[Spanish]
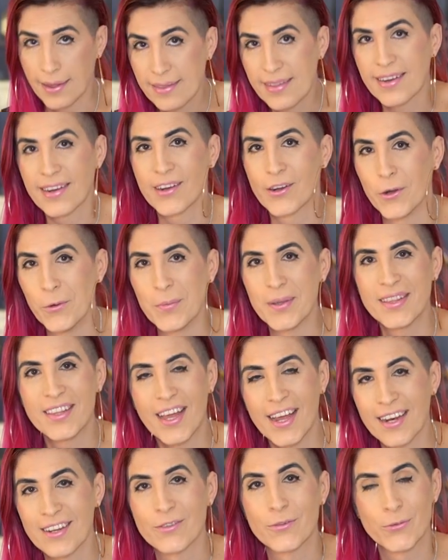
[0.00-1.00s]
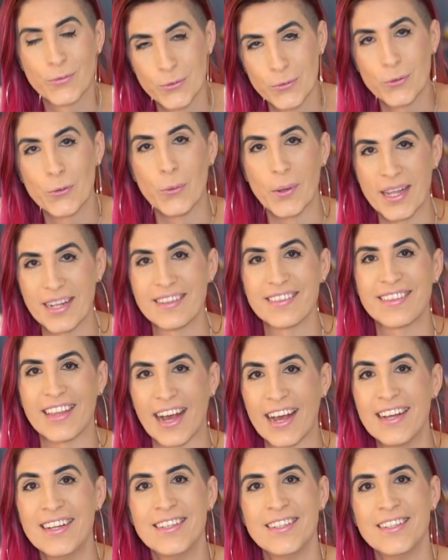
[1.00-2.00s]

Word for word: He de recomendar su cuenta.